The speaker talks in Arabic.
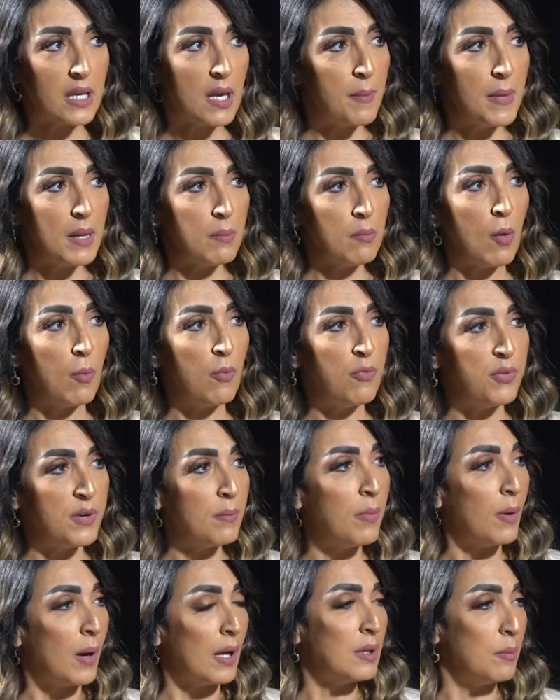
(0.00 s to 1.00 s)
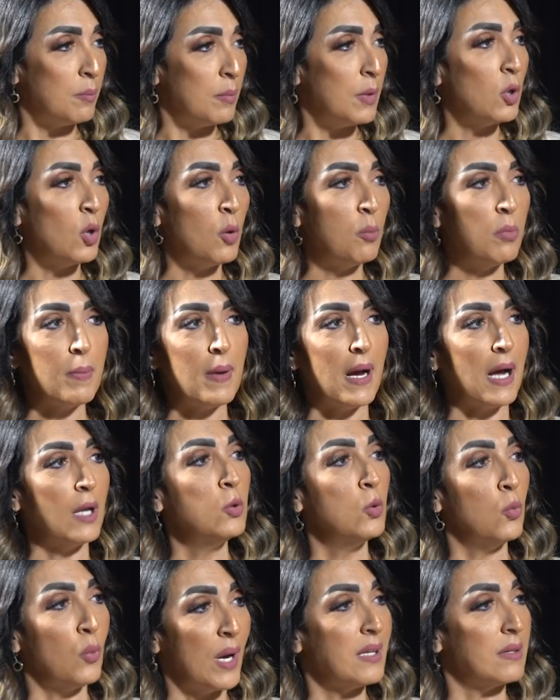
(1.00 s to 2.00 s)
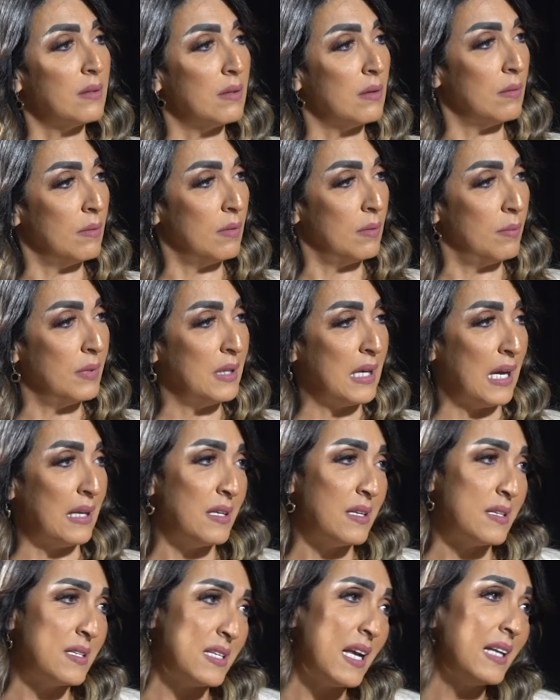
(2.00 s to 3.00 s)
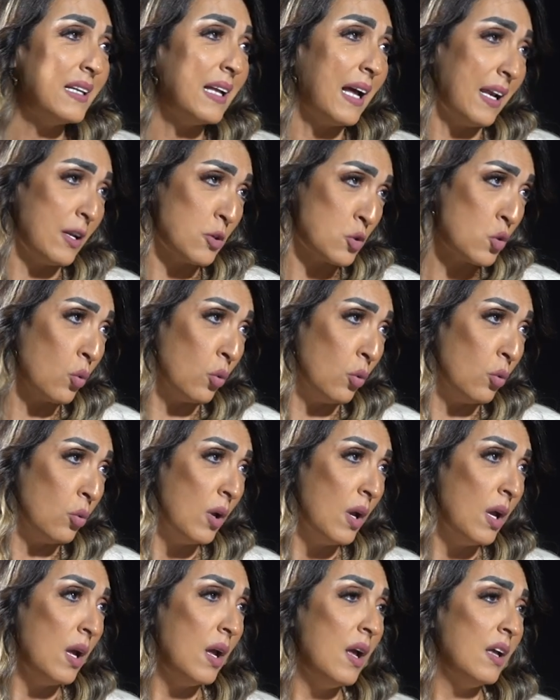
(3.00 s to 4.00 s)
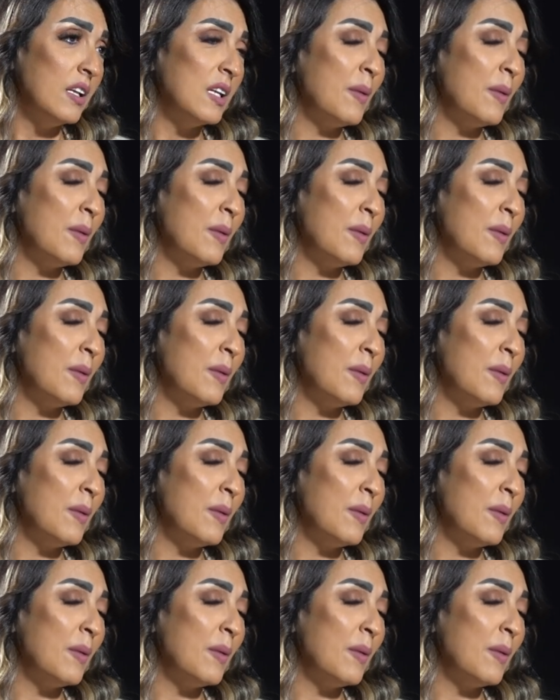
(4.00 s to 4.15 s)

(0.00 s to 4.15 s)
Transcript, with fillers: كمان ما في بعض منهم بيبقى عنده وقت يعني زياده على شغله اه.